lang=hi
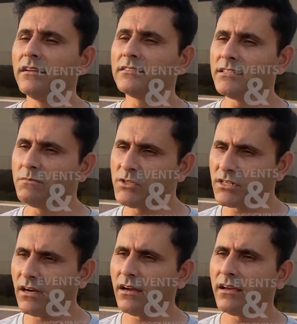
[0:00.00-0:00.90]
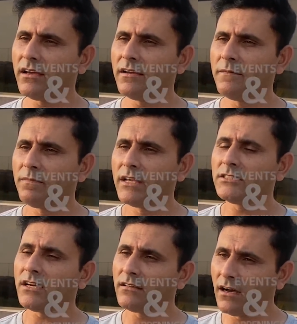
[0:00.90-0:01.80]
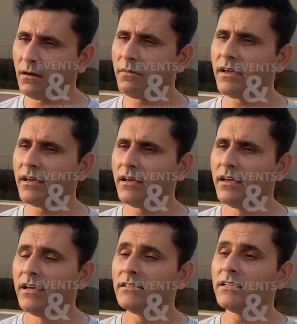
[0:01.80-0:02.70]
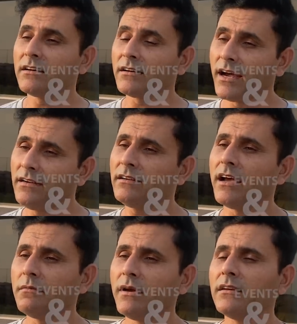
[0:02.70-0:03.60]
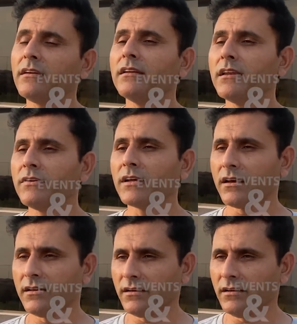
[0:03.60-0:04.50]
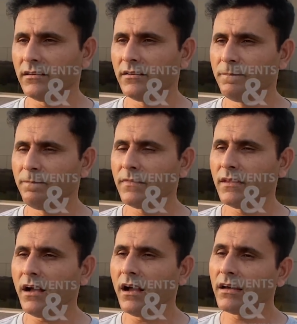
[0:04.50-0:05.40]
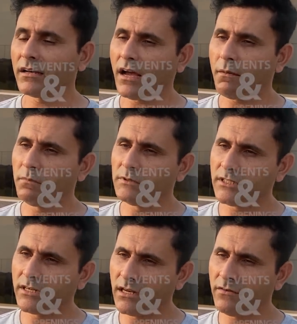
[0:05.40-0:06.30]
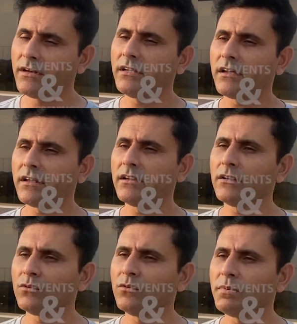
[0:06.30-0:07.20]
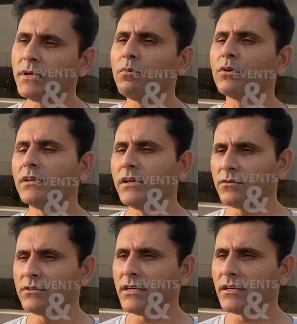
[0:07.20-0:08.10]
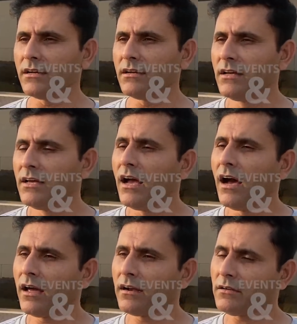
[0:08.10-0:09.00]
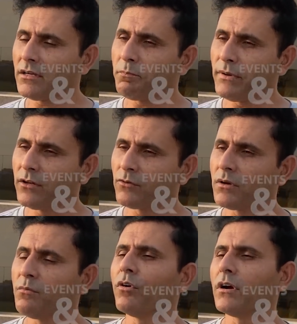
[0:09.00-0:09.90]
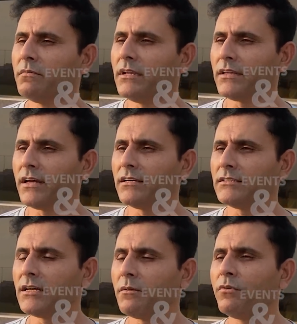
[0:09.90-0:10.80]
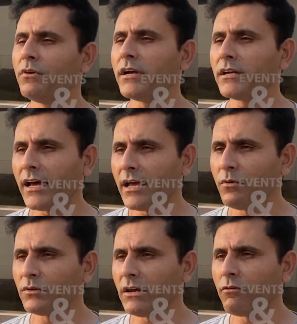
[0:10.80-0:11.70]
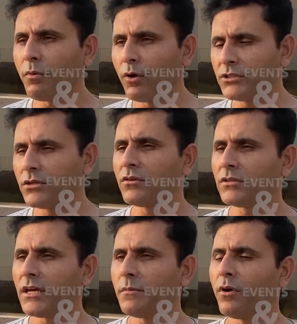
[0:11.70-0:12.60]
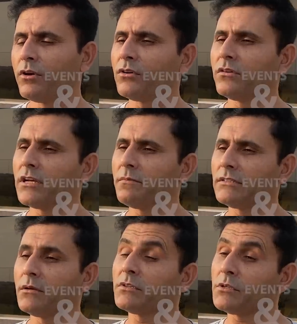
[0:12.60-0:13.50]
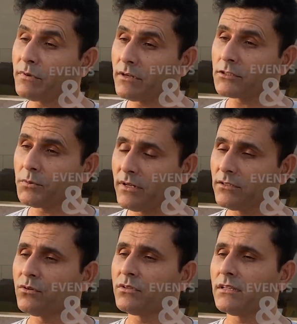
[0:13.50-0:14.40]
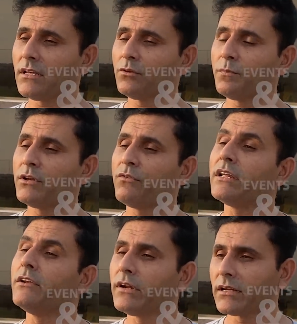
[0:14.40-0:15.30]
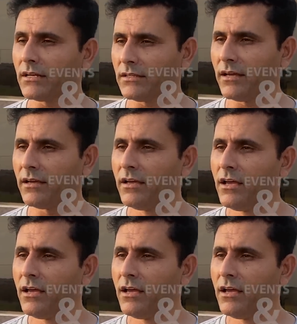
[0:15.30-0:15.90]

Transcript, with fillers: नसीम शाह हैं शादाब हैं ये राइट टाइम है इनका डिलीवर करने का अगर अब ये डिलीवर नहीं करेंगे तो फिर बहुत लेट हो जाएगा हर प्लेयर को एक मौका मिलता है जब एक टाइम होता है वो पॉलिशर होता है पॉलिश होने के बाद जब एक्सपीरियंस हो जाता है तो फिर वो डिलीवर करता है